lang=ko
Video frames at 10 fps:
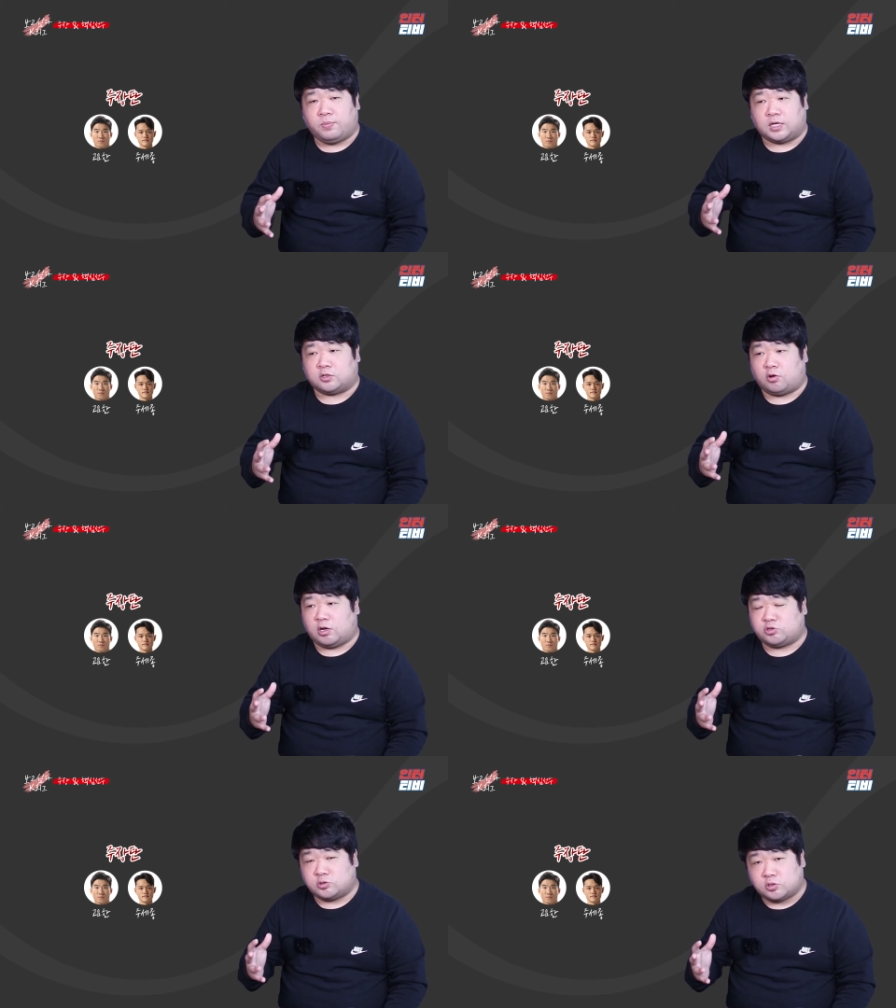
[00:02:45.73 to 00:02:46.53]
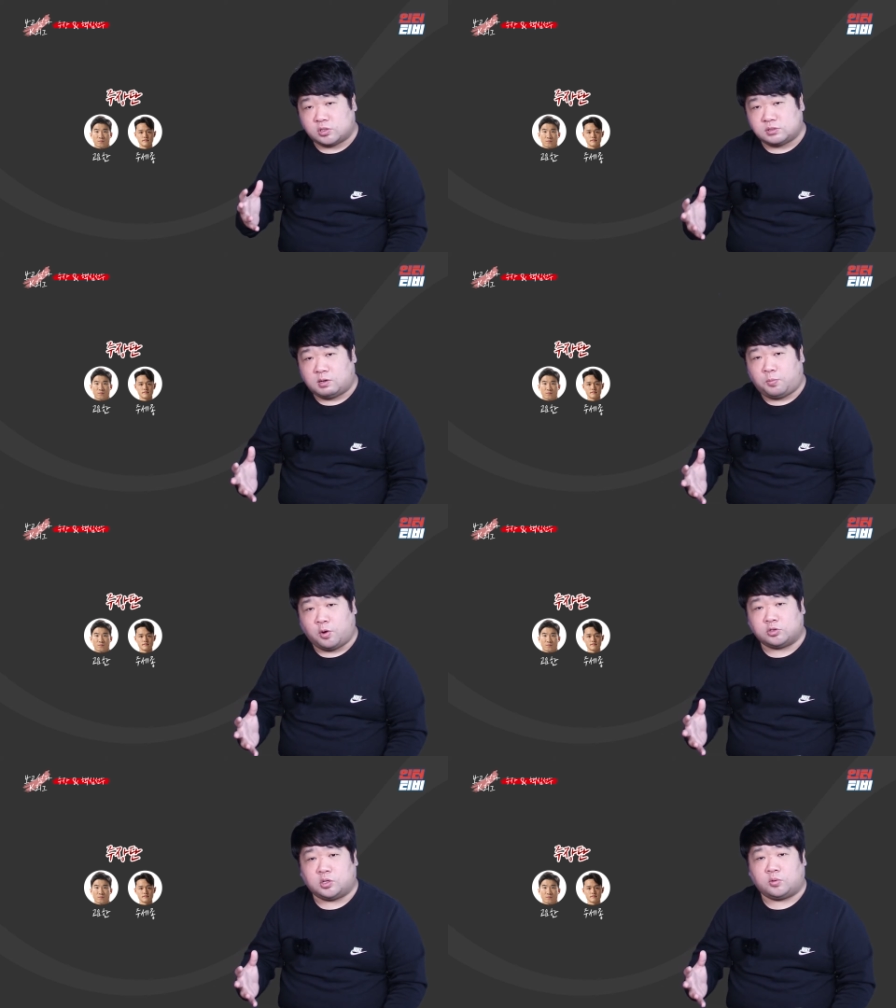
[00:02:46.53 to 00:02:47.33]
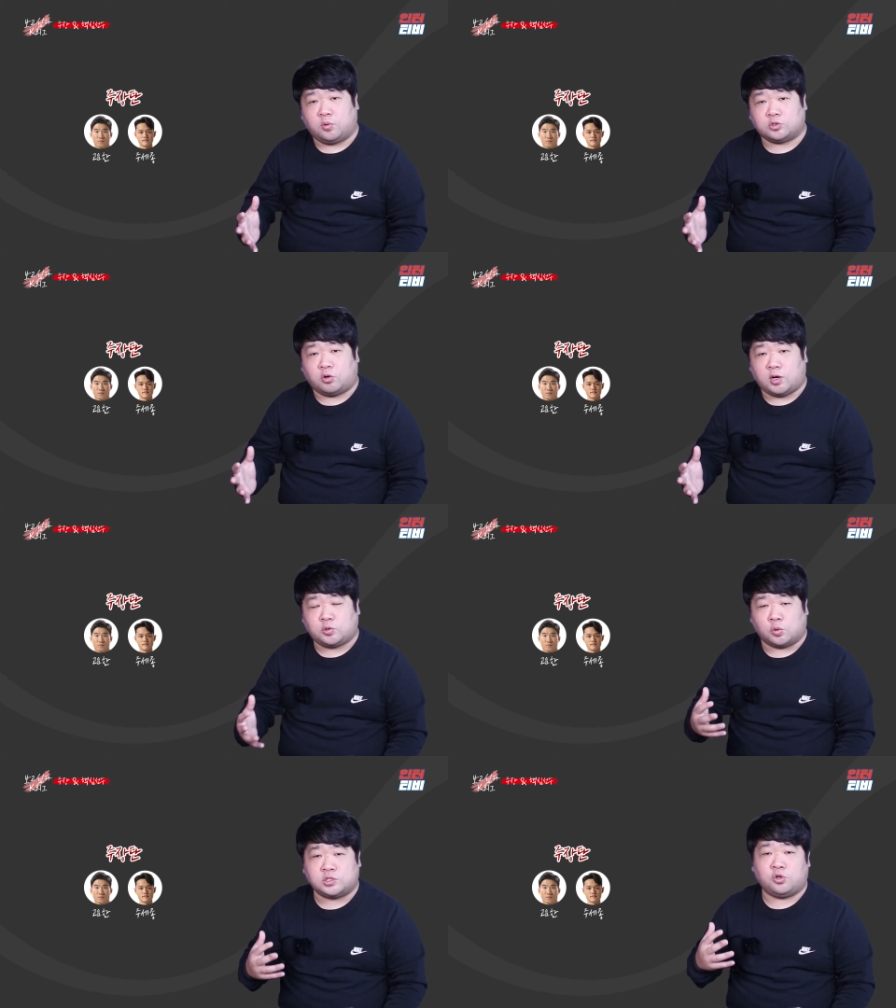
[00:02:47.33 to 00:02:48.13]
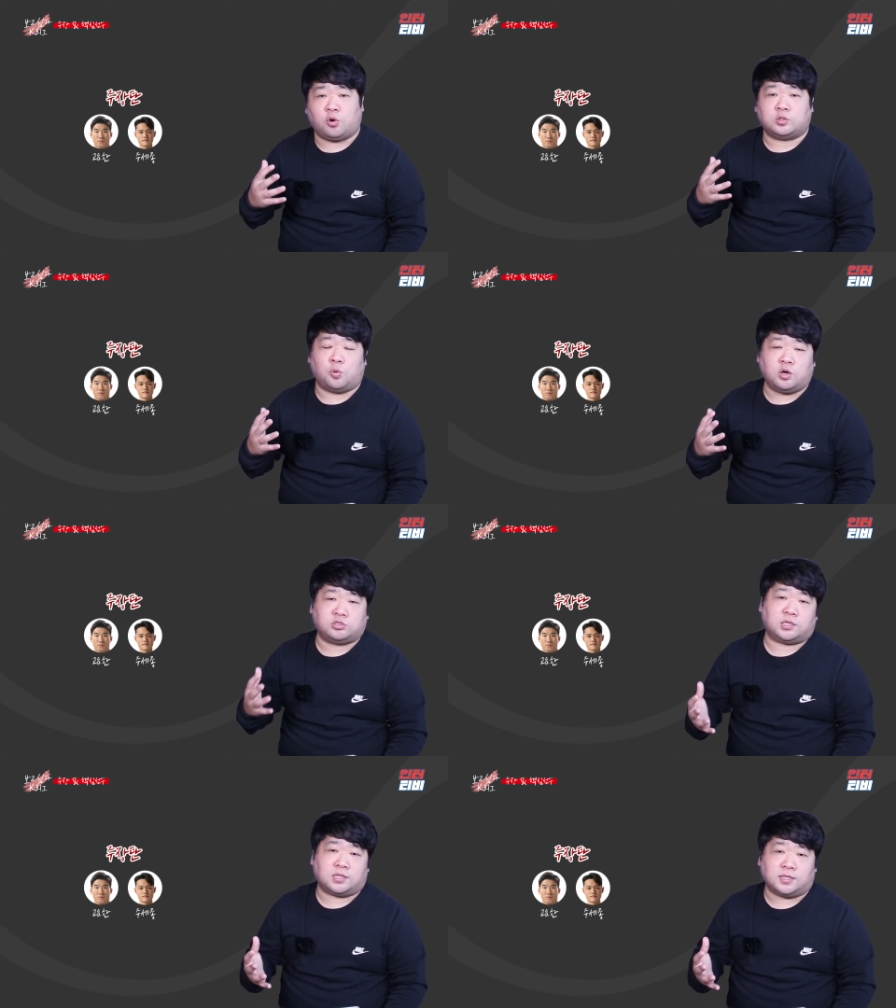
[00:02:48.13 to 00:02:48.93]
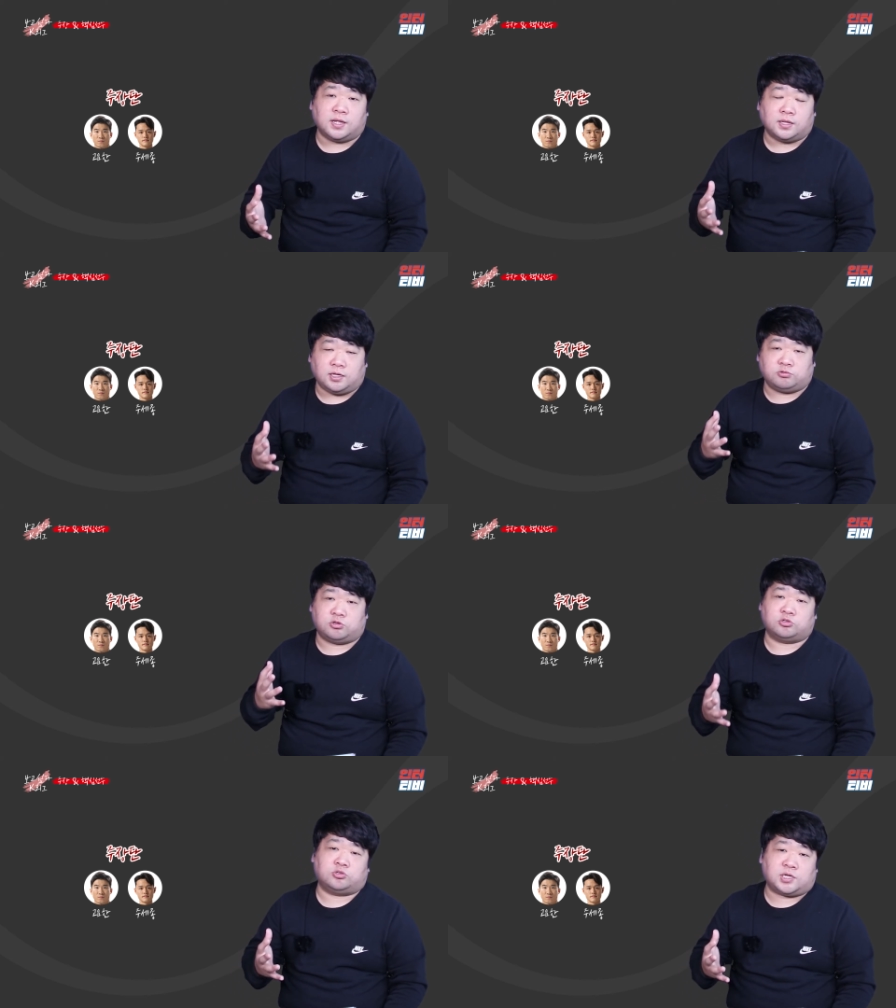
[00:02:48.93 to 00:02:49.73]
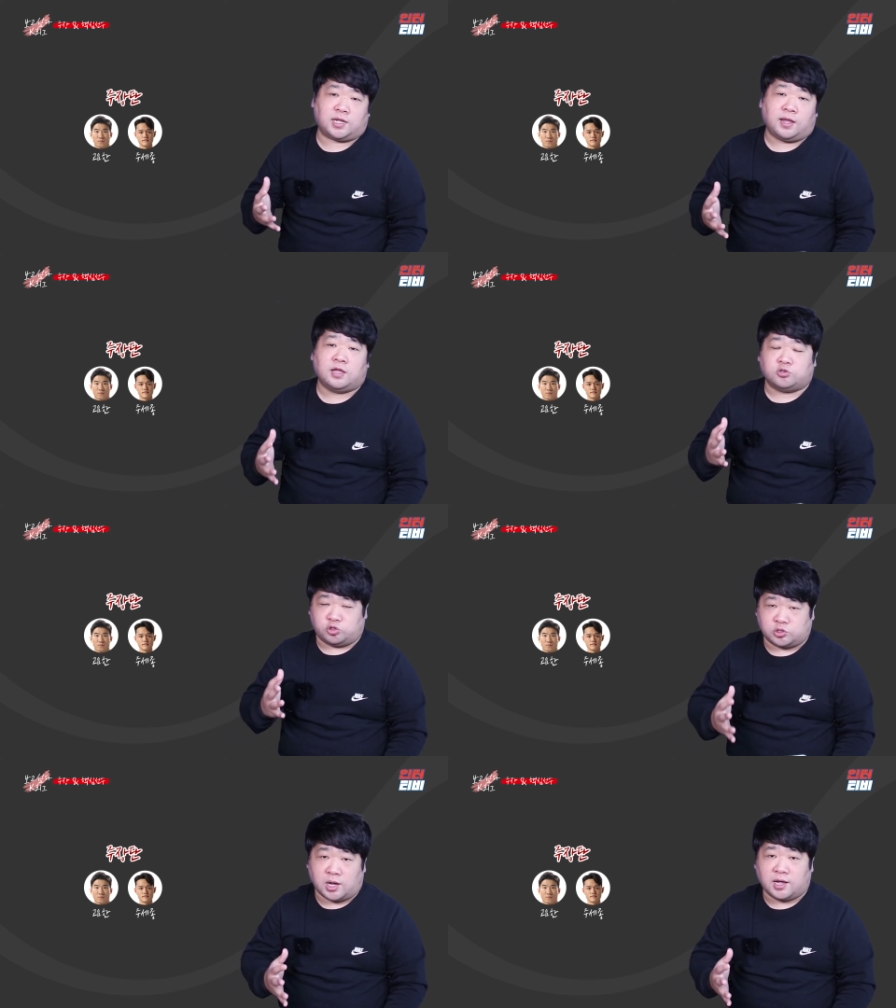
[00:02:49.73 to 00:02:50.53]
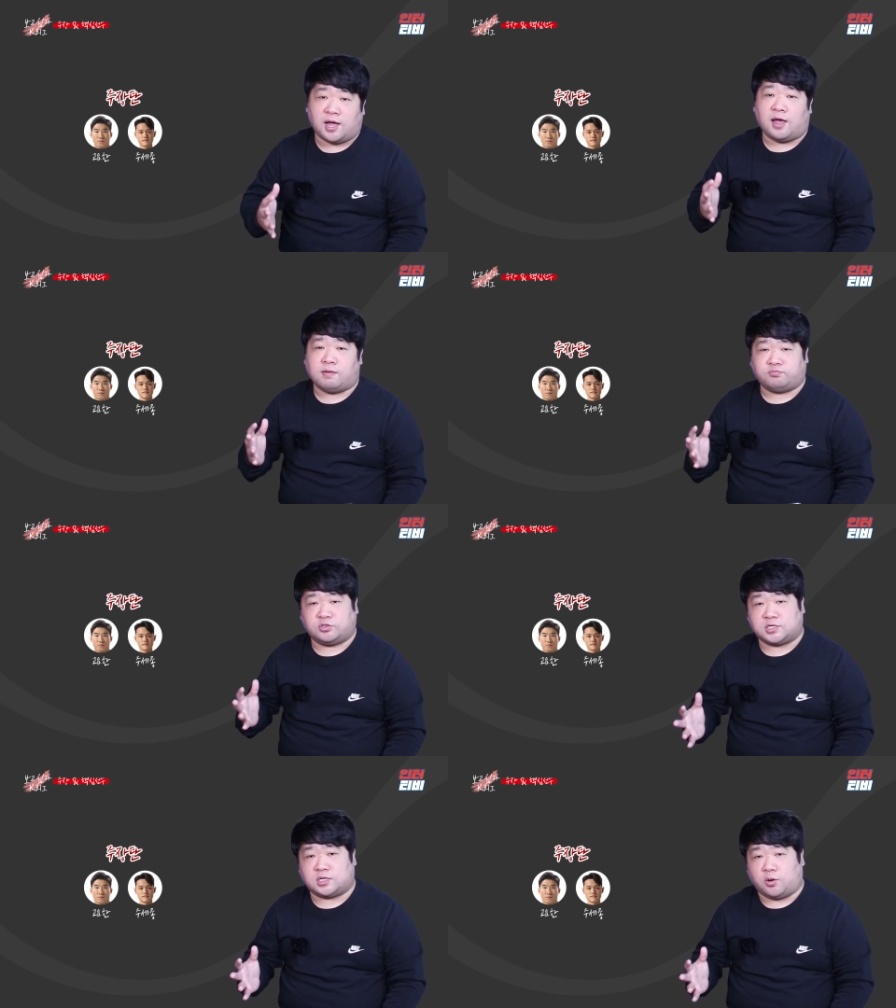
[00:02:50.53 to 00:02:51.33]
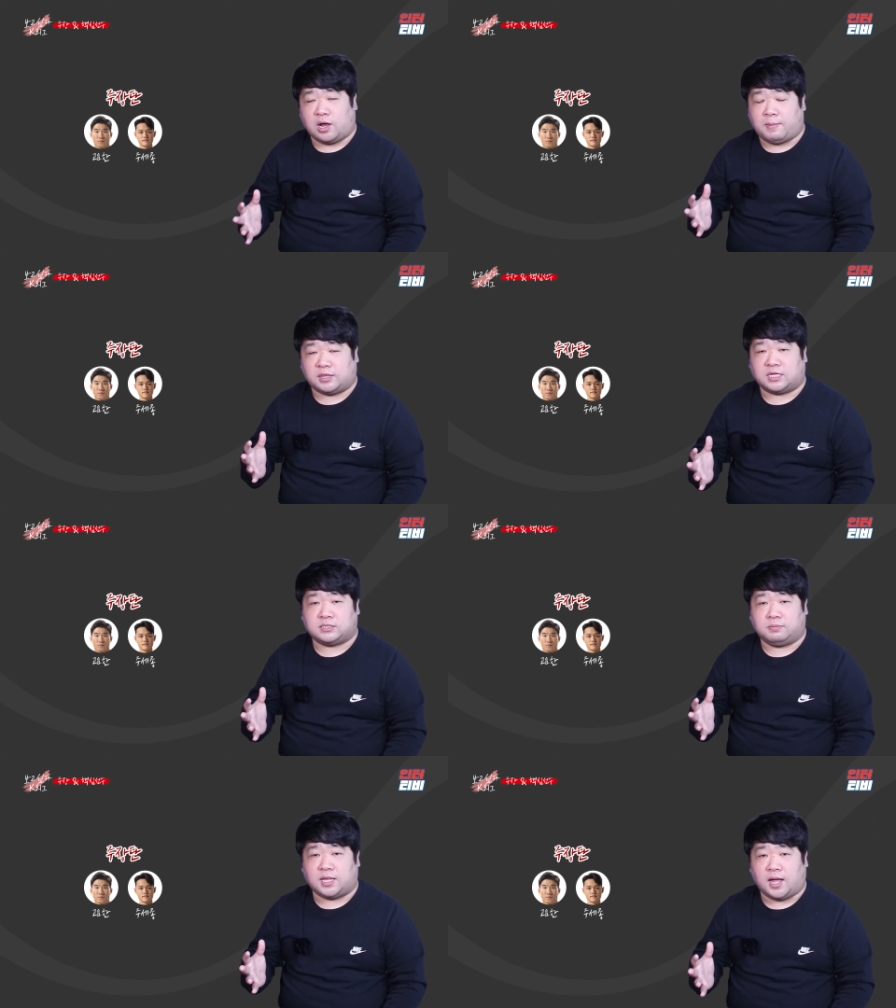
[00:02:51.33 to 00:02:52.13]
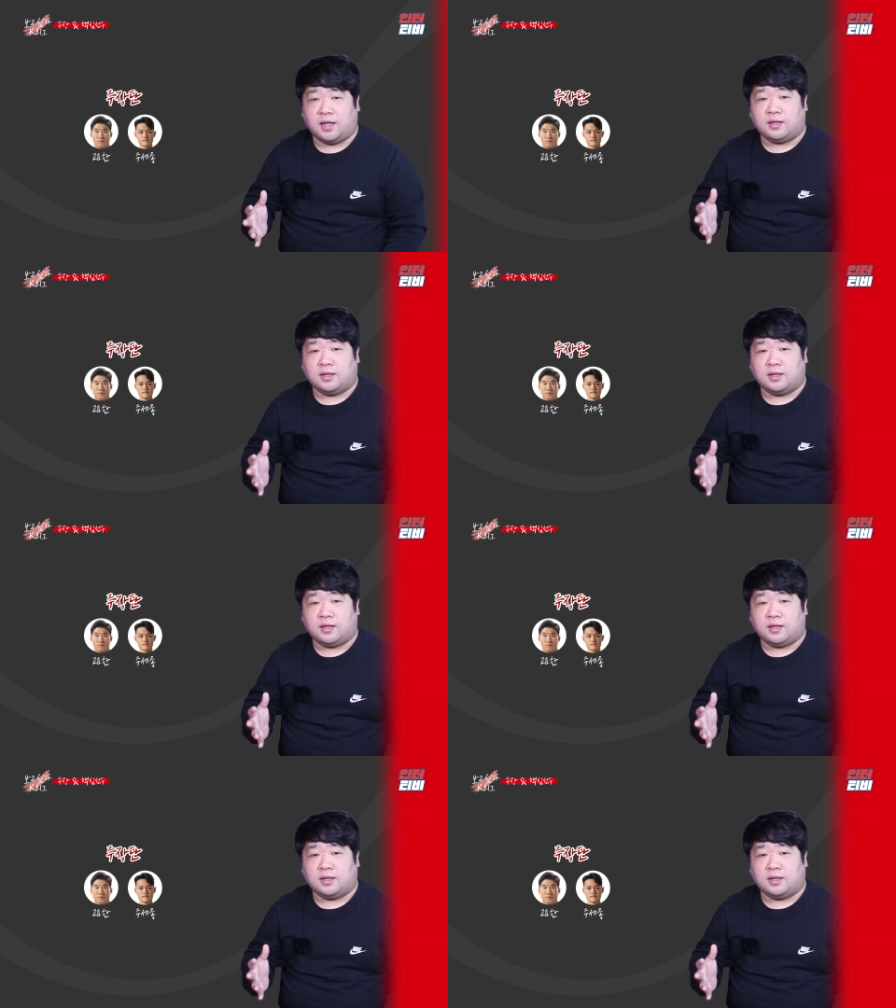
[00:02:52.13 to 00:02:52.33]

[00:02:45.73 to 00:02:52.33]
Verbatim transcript: 그러니까 서울의 충성심을 보일 수 있고 서울의 조직력을 좀 올릴 수 있는 이 두 선수가 주장과 부주장 역할을 맡았습니다.